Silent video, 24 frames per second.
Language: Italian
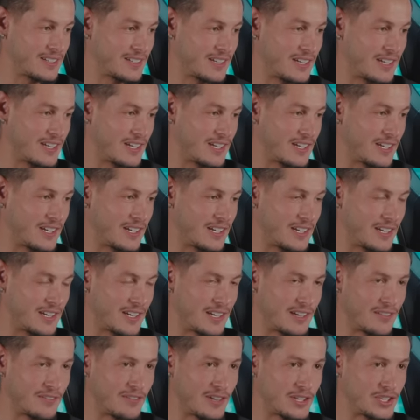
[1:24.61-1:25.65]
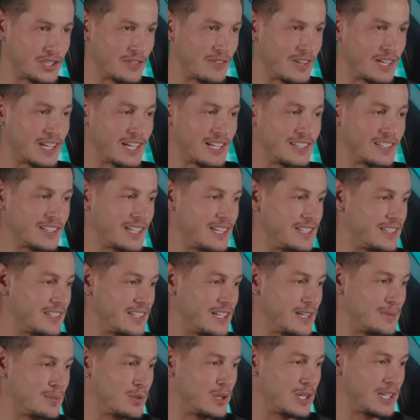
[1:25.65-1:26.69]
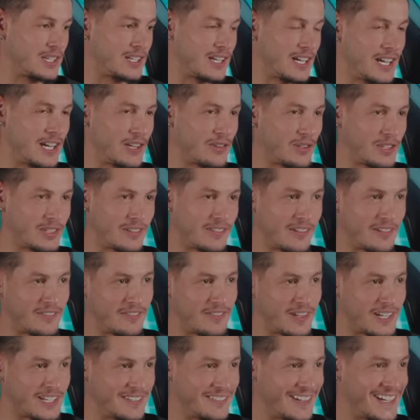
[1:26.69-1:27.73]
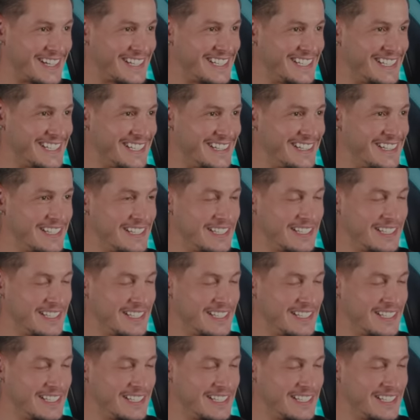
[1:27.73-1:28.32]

che faceva il cantante napoletano, andava a fare i vari